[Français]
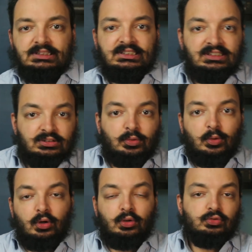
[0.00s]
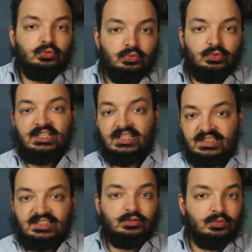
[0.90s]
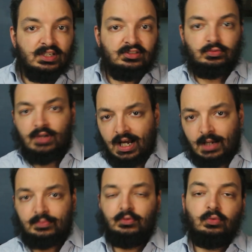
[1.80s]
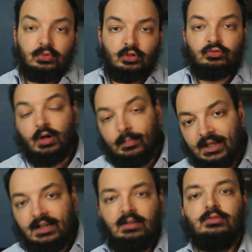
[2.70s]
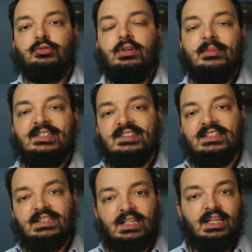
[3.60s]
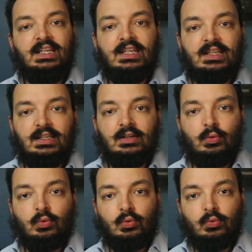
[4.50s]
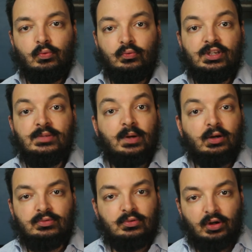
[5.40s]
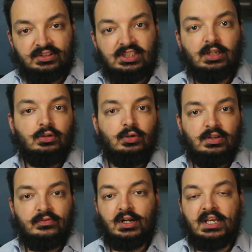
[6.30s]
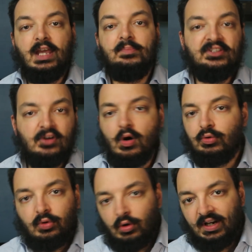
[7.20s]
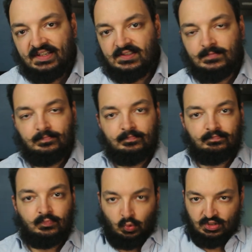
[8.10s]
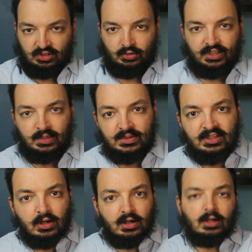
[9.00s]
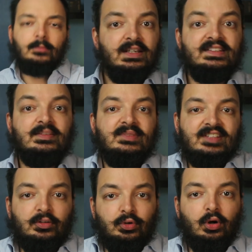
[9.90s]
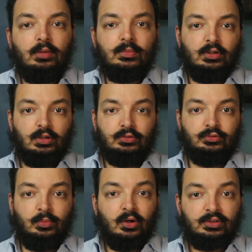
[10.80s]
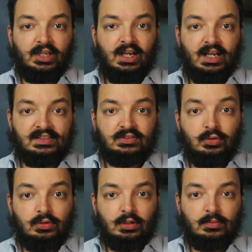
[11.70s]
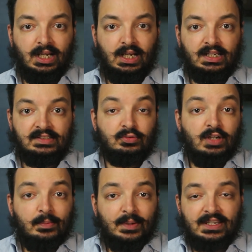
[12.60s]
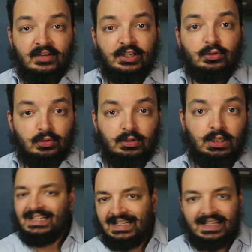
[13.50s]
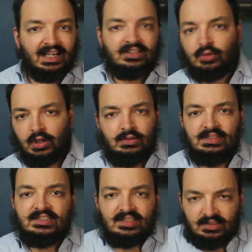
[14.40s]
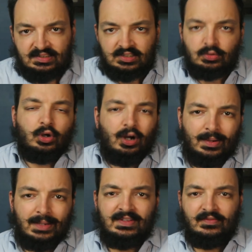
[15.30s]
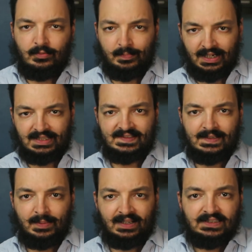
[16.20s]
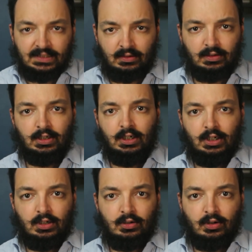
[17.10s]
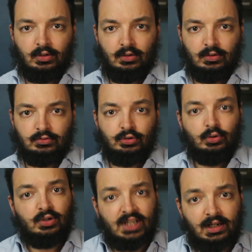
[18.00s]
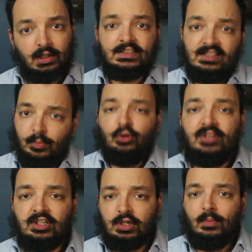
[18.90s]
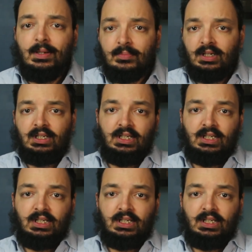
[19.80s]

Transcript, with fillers: Ils se où est situé Esculape, donc je vous rappelle, hein, le dieu de la médecine, et on finit par lui leur dire qu'il faut aller à Épidore, donc en Grèce. Donc ils se rendent à Épidore, et les émissaires de Rome demandent à ce que bah, Esculape aille avec eux les Grecs se réunissent et ils se disent que quand même, ils veulent pas laisser partir euh, leur euh, dieu local, hein, qui les protège quand même.